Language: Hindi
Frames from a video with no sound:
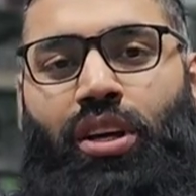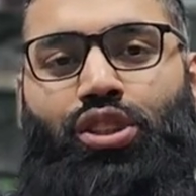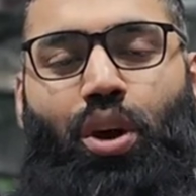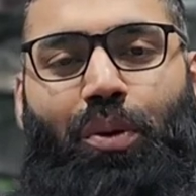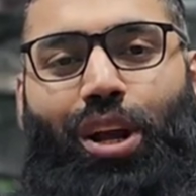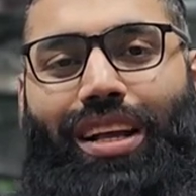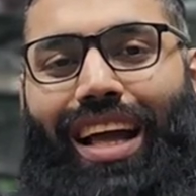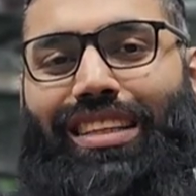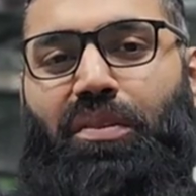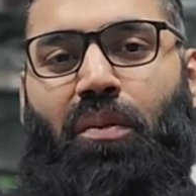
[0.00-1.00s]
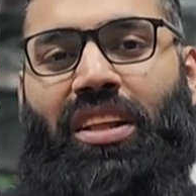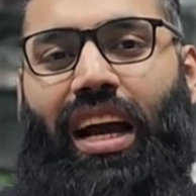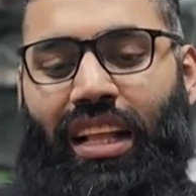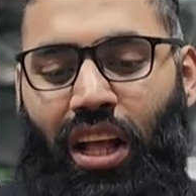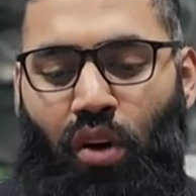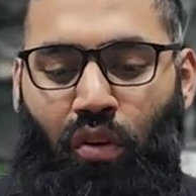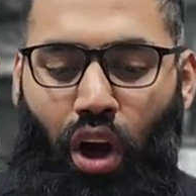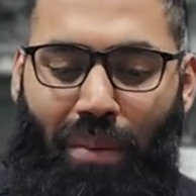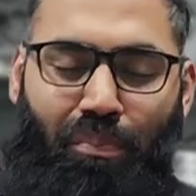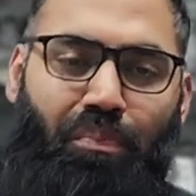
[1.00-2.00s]
जो प्रोडक्ट आज आपको मैं दिखाने लगा वो
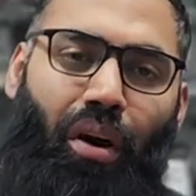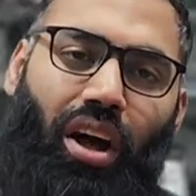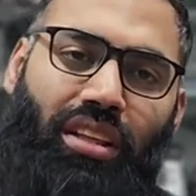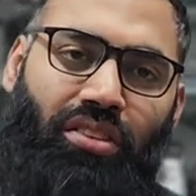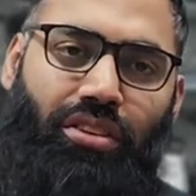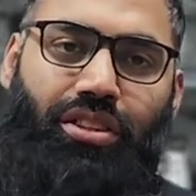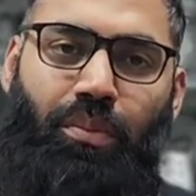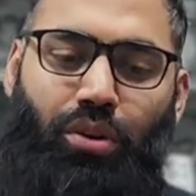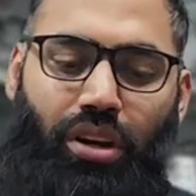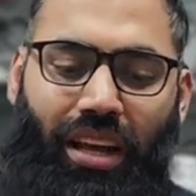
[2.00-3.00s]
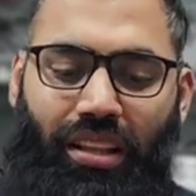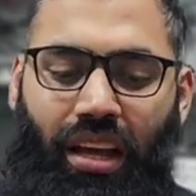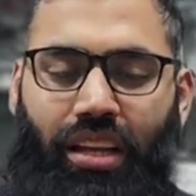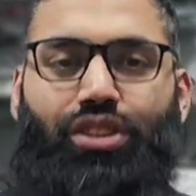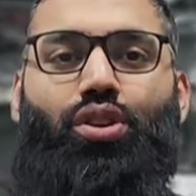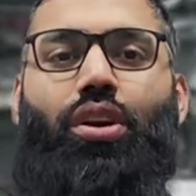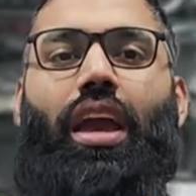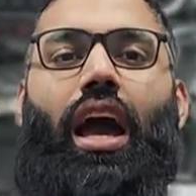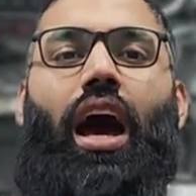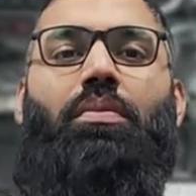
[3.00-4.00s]
है बहुत इंटरेस्टिंग प्रोडक्ट जो कि
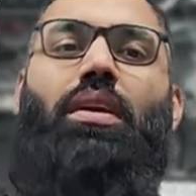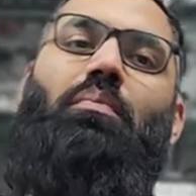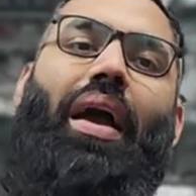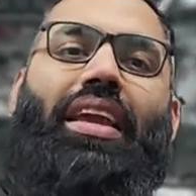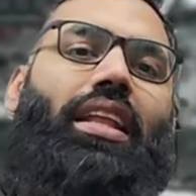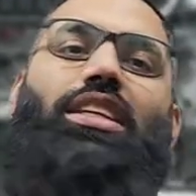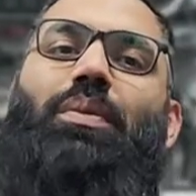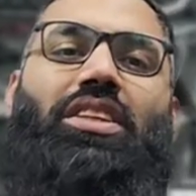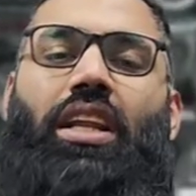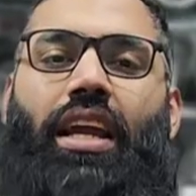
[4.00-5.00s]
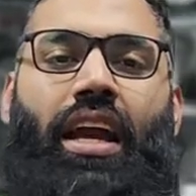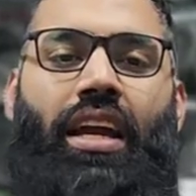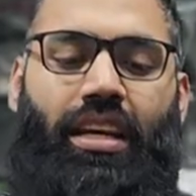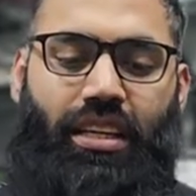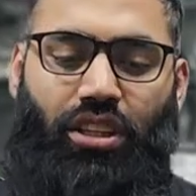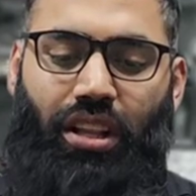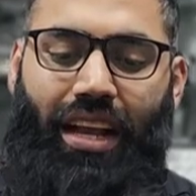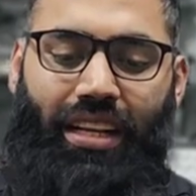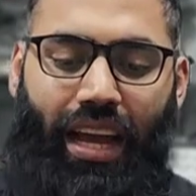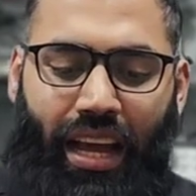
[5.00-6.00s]
आपकी बाइक के लिए स्पेशली है ये जो
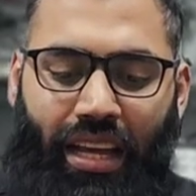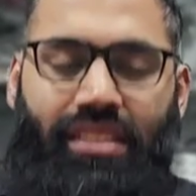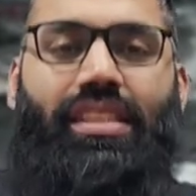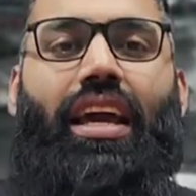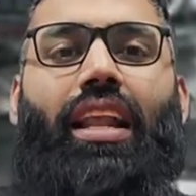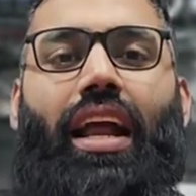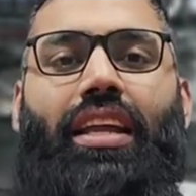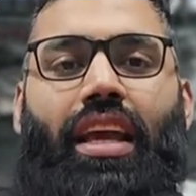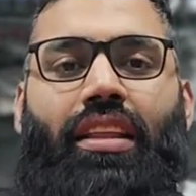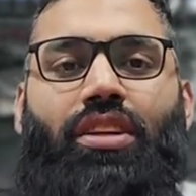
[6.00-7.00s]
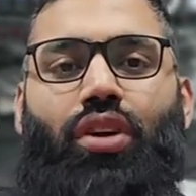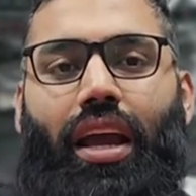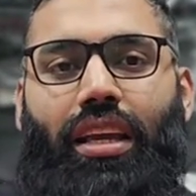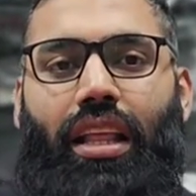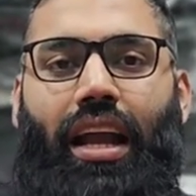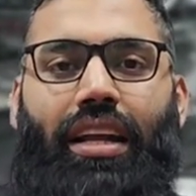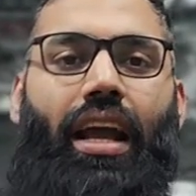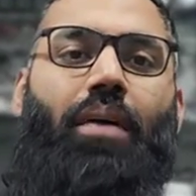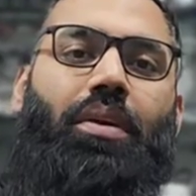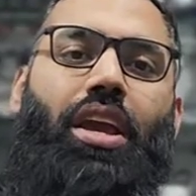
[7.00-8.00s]
लाइट है स्केयर लाइट के अंदर जो है ये लाइट
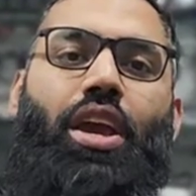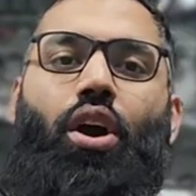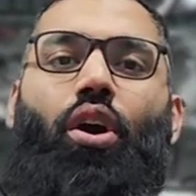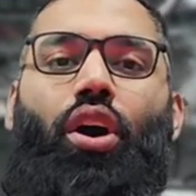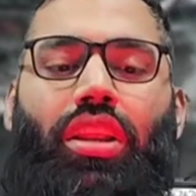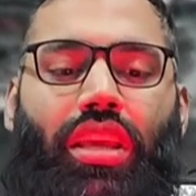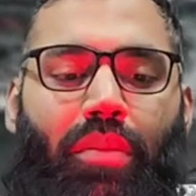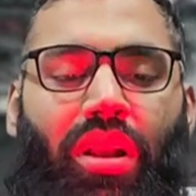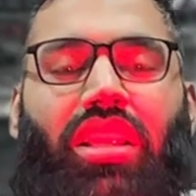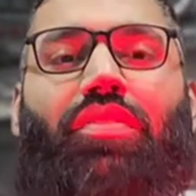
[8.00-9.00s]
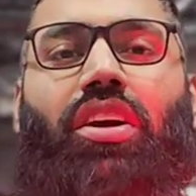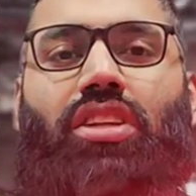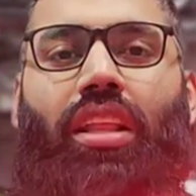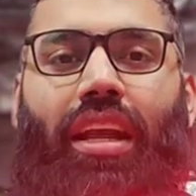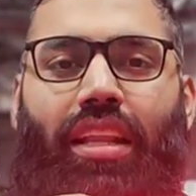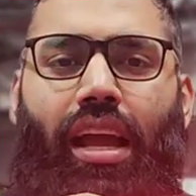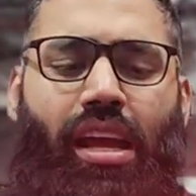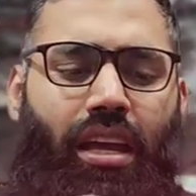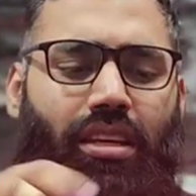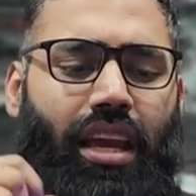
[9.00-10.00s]
है आपकी और ये मल्टी फंक्शन लाइट है
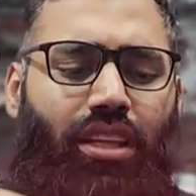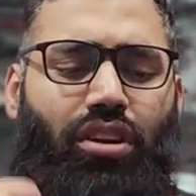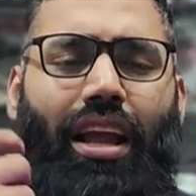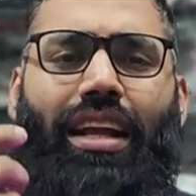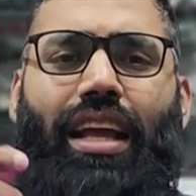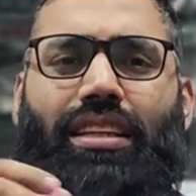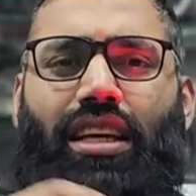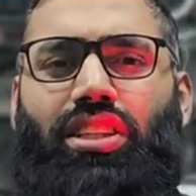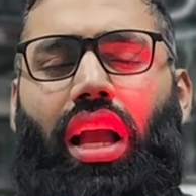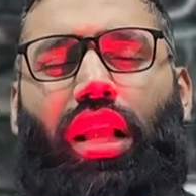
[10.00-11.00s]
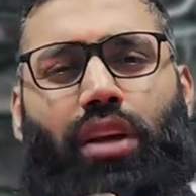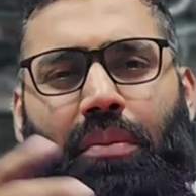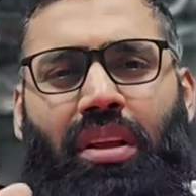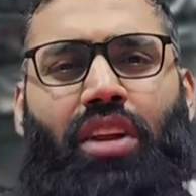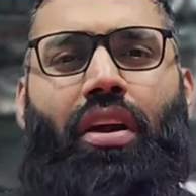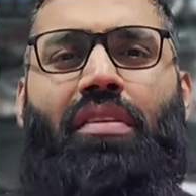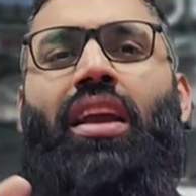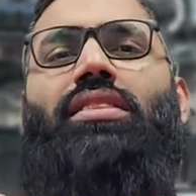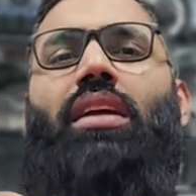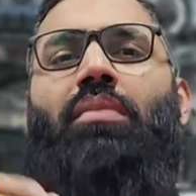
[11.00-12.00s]
ये जो लाइट है इसकी शक्ल जो है मिनी
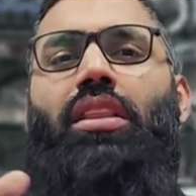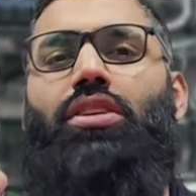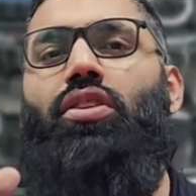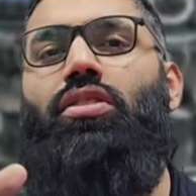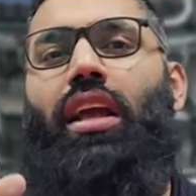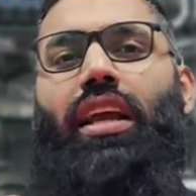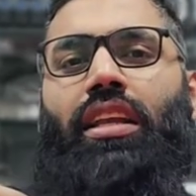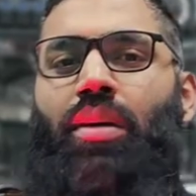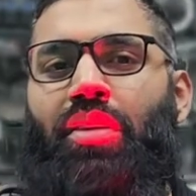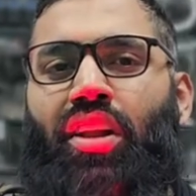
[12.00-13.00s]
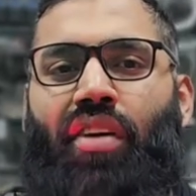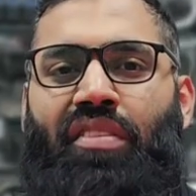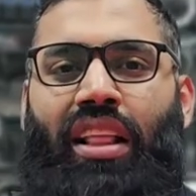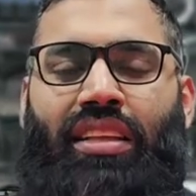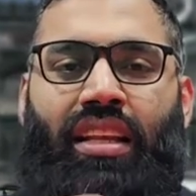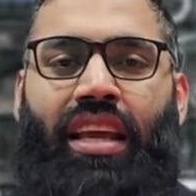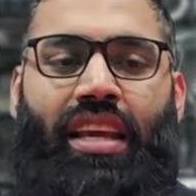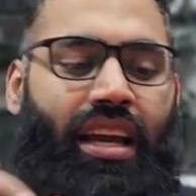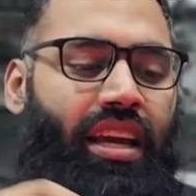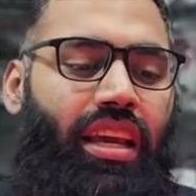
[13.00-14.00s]
ड्राइविंग के साथ मिलती जुलती है लेकिन ये मिनी ड्राइविंग लेंस
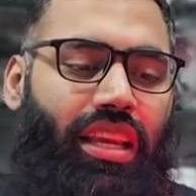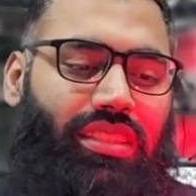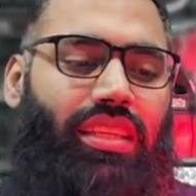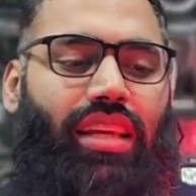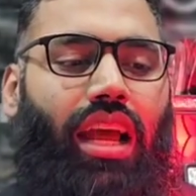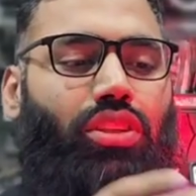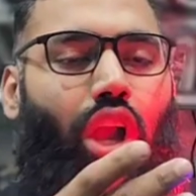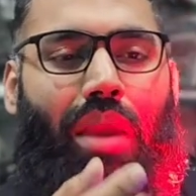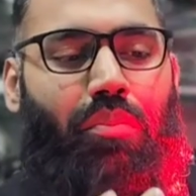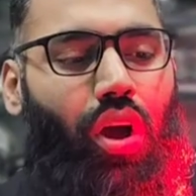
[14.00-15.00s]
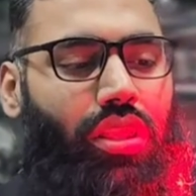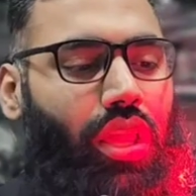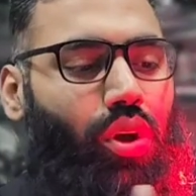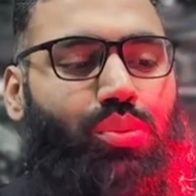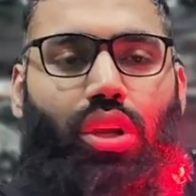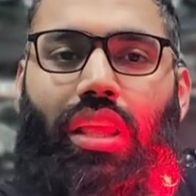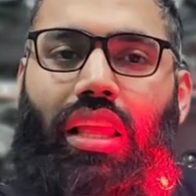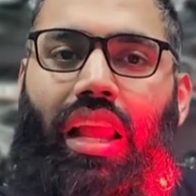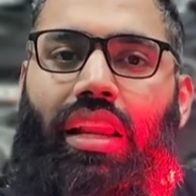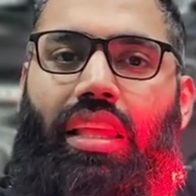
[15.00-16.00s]
नहीं है इसके साथ जो है बहुत ही खूबसूरत
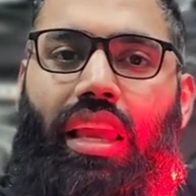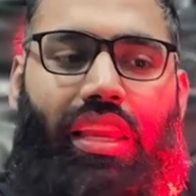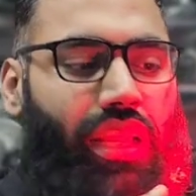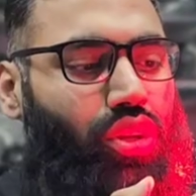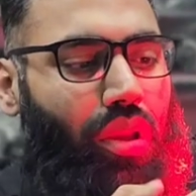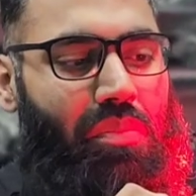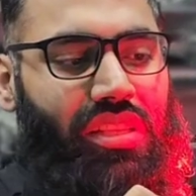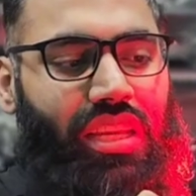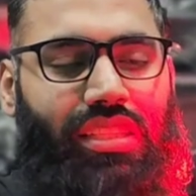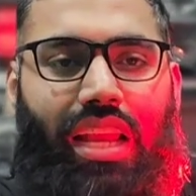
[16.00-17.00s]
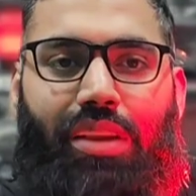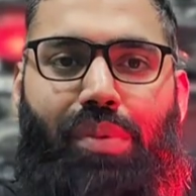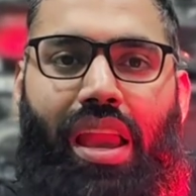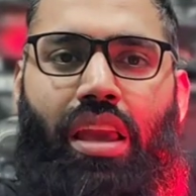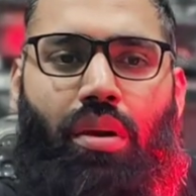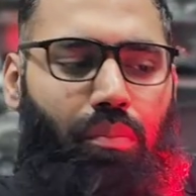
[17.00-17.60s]
एक लाइट दी गई है जो कि पीछे की साइड पर है